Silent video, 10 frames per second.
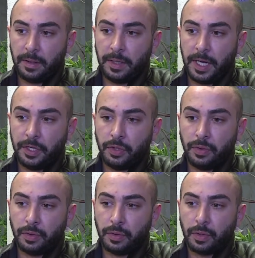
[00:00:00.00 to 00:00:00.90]

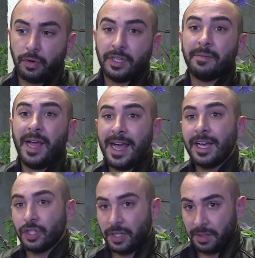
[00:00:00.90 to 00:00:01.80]
لانه كنت
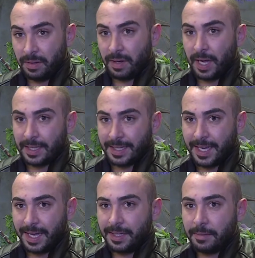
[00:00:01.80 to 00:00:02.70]
بحاجة حدا
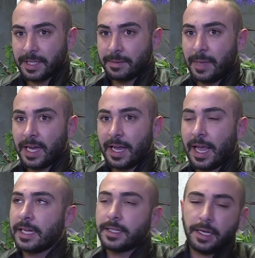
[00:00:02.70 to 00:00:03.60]
يساعدني بس ما
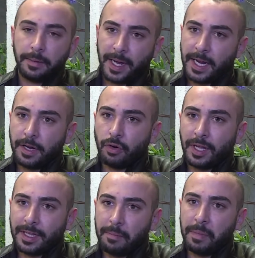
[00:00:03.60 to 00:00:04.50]
كان صعب علي
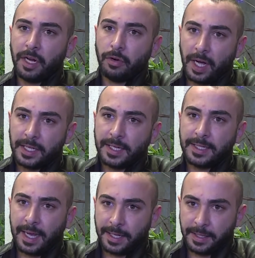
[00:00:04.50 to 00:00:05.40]
انه اتقبل انه حدا
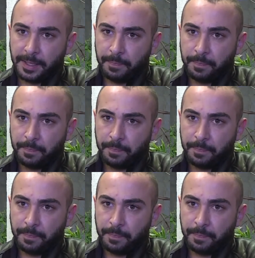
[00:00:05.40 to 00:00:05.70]
يساعدني